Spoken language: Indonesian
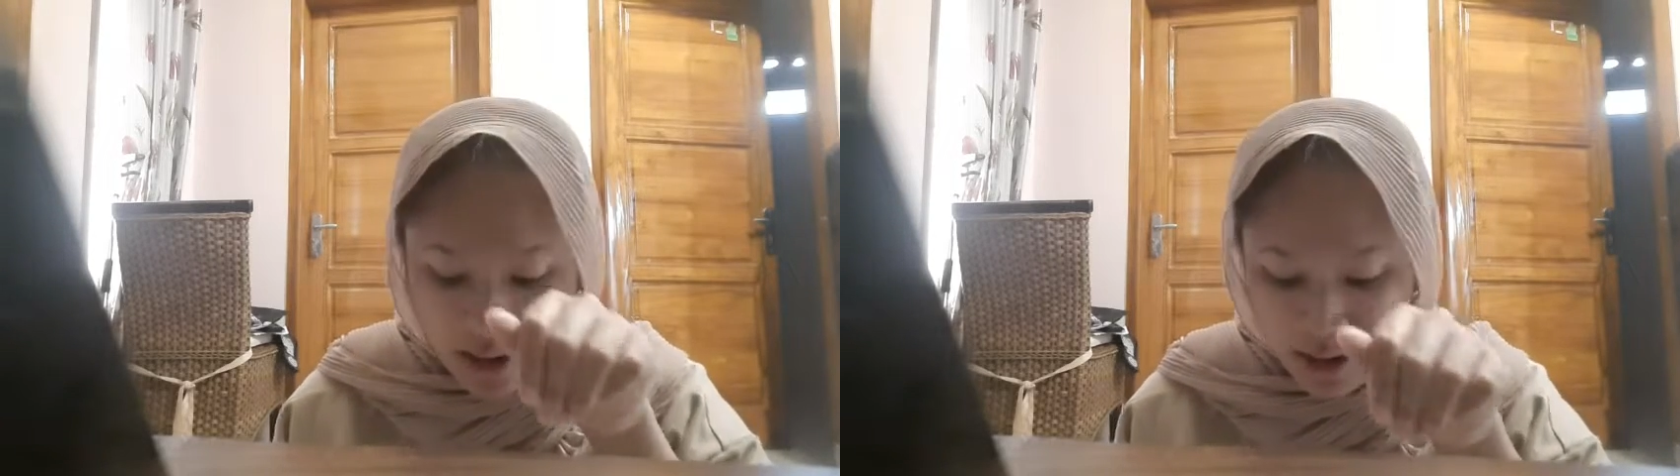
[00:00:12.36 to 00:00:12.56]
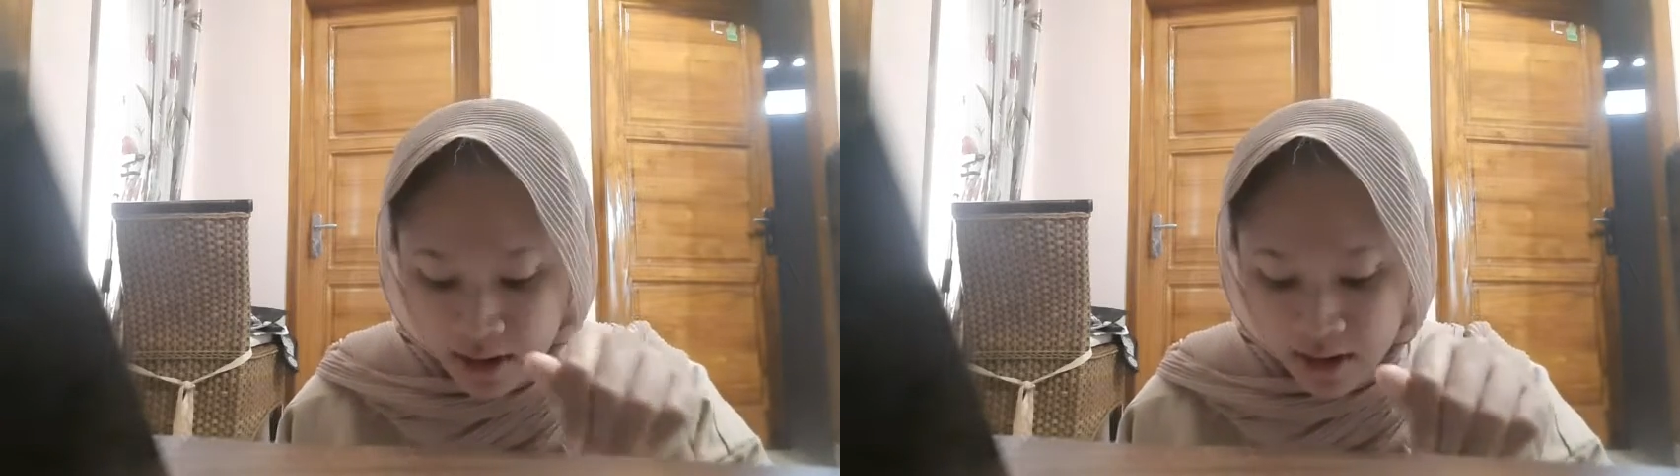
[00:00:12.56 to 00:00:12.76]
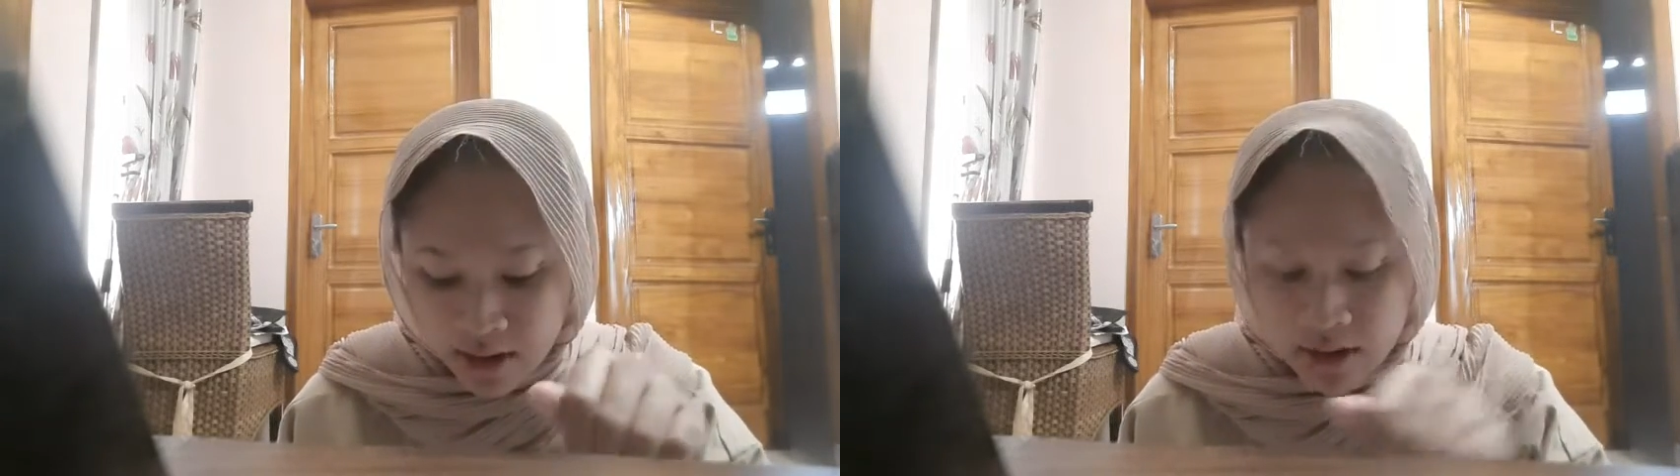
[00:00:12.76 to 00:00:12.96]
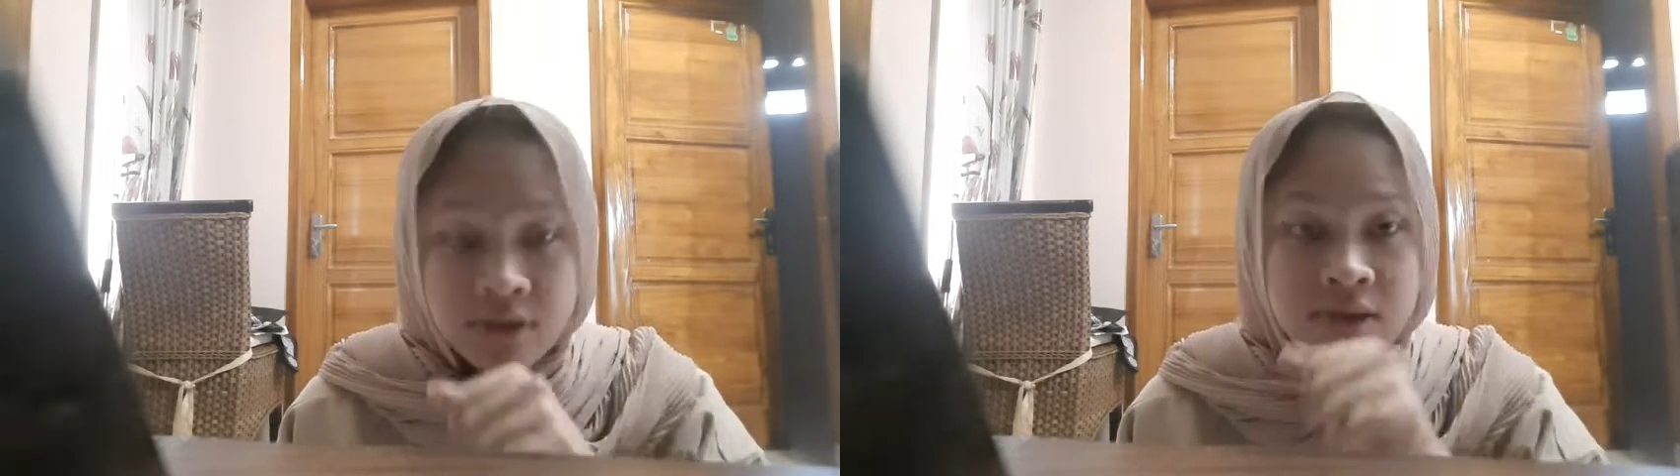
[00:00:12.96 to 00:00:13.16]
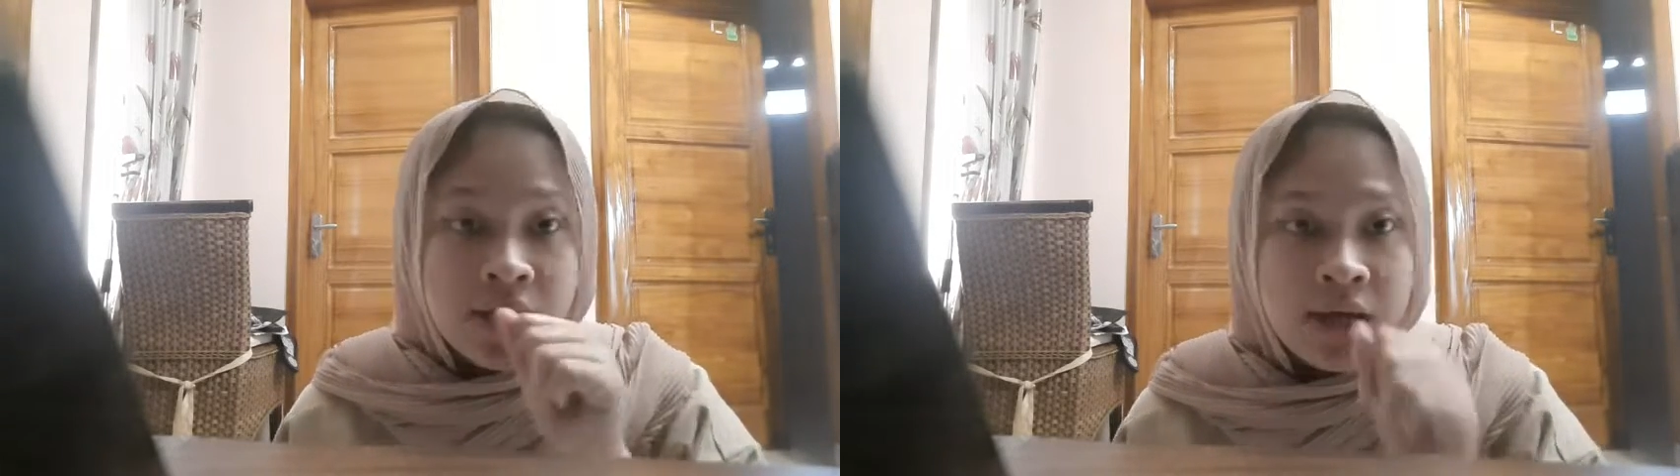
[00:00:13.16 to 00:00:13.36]
eh,
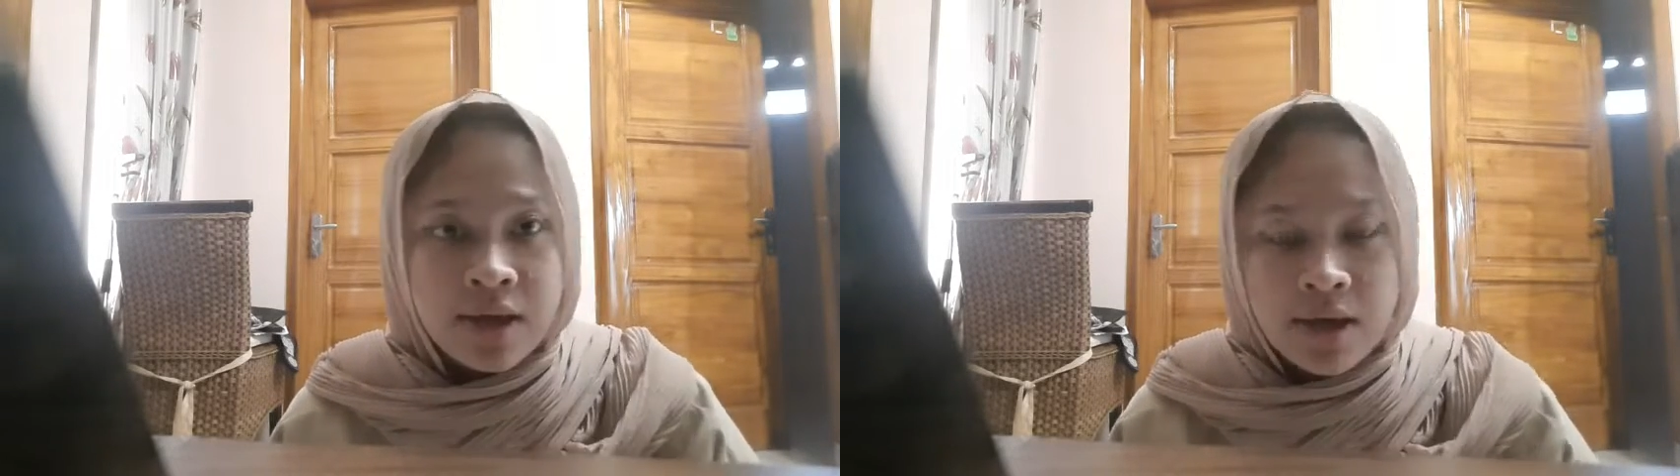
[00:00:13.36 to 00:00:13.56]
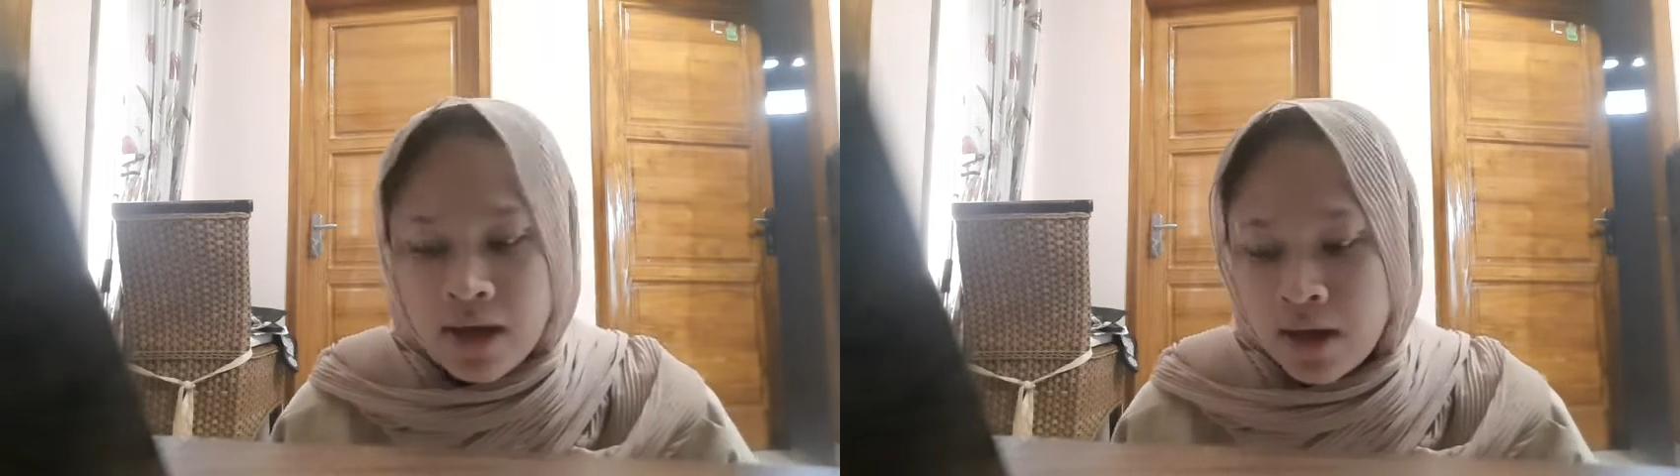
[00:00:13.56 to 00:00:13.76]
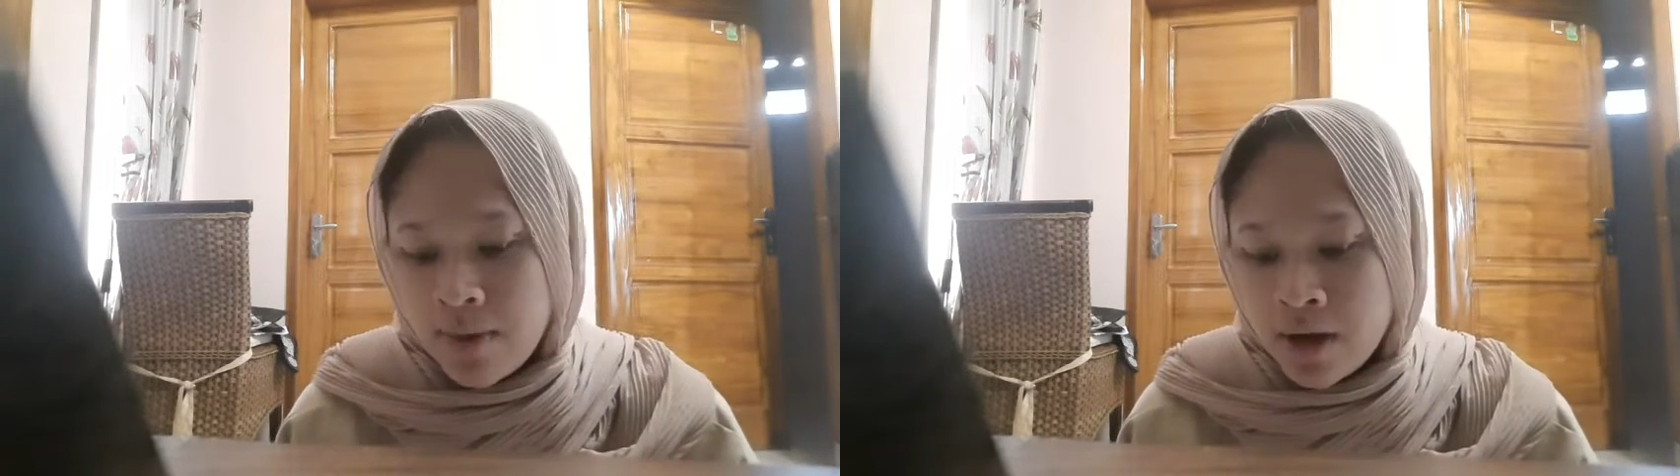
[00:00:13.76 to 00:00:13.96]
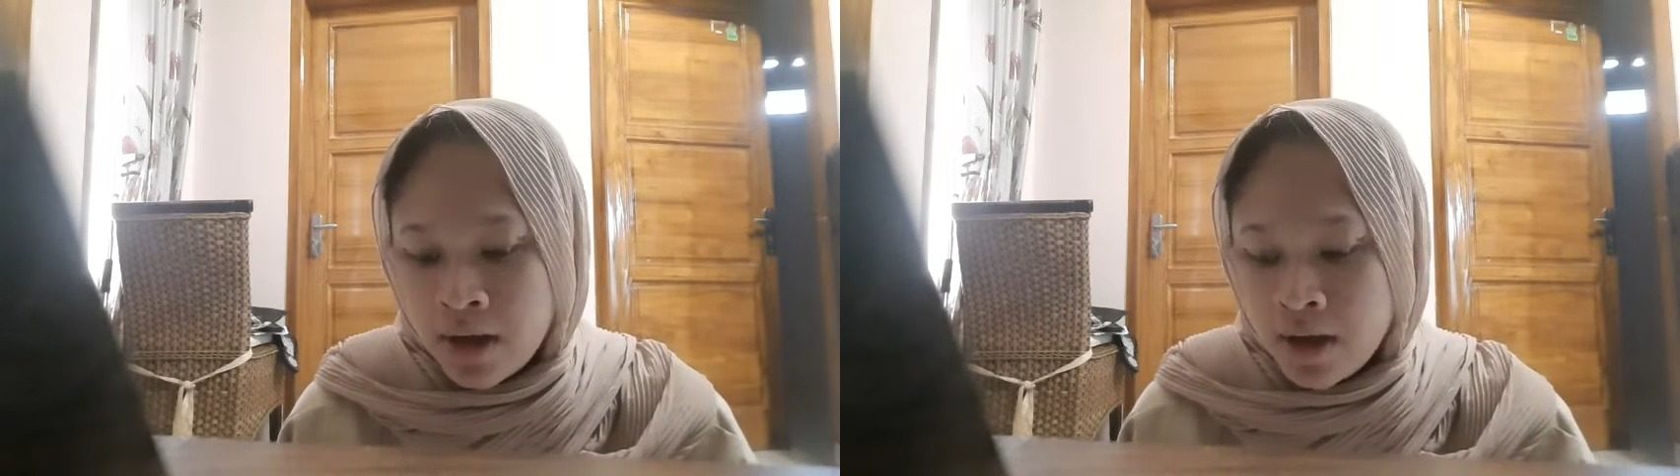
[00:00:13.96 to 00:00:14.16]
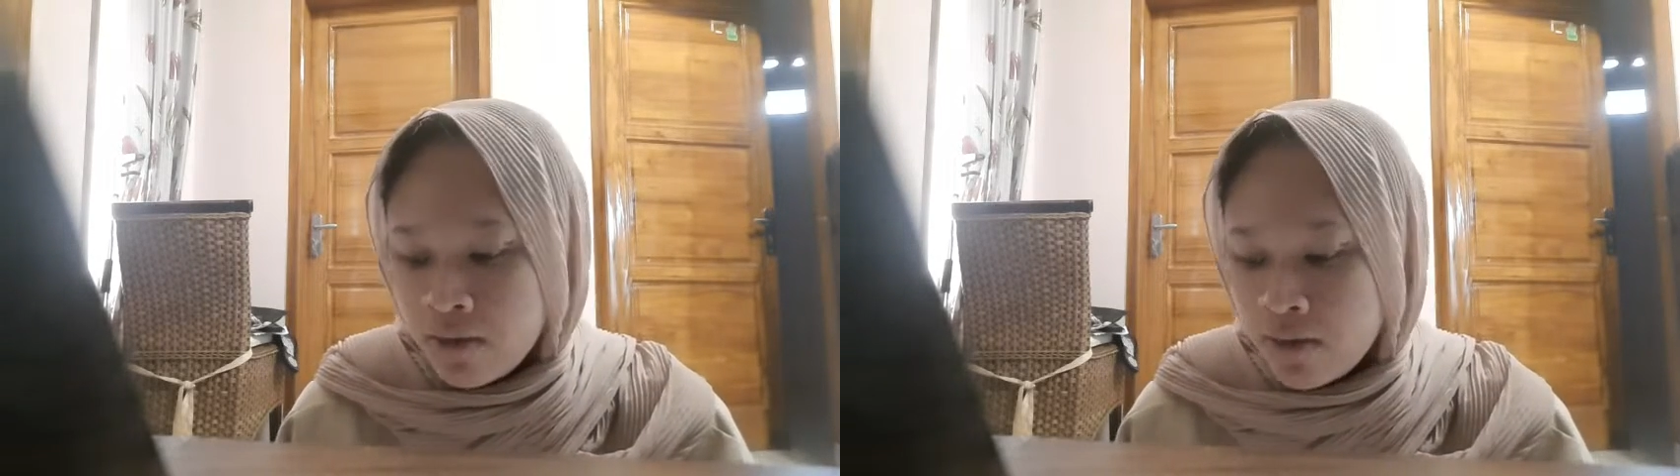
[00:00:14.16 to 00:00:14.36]
Counseling Kemarin kan
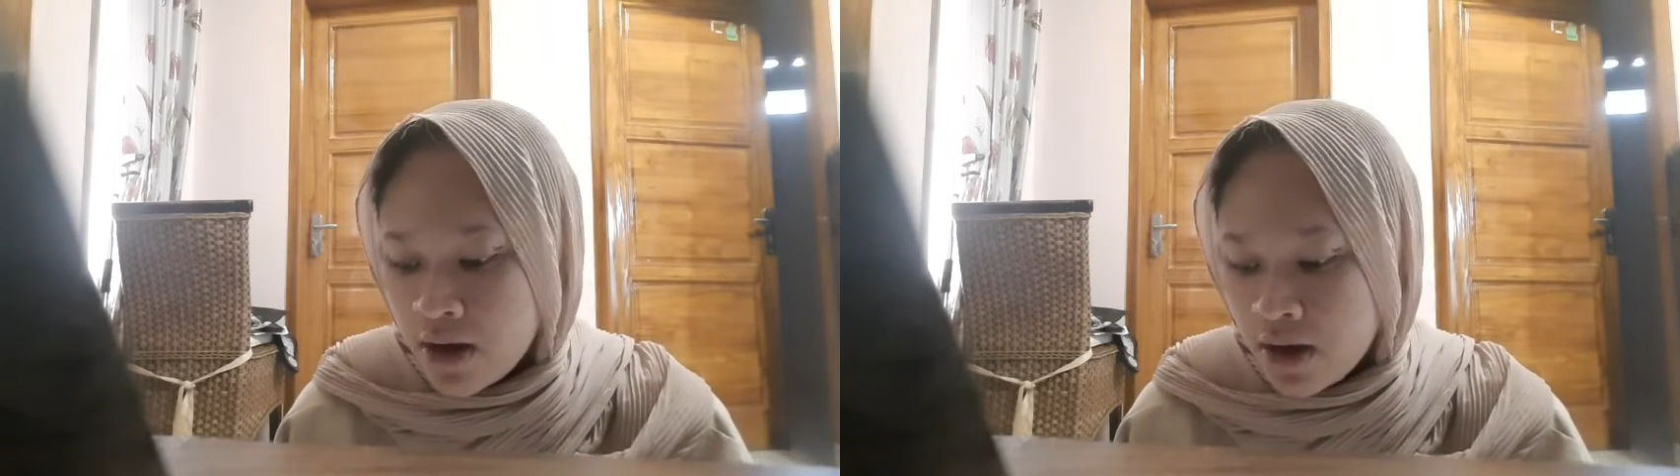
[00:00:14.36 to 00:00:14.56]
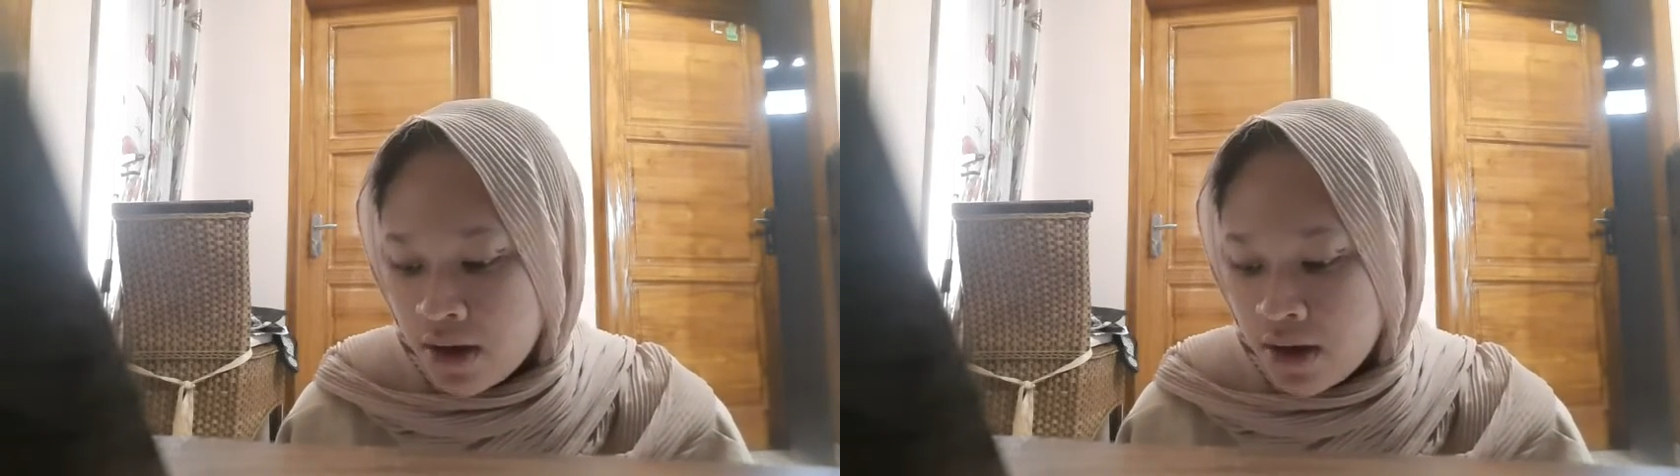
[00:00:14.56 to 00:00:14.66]
aku udah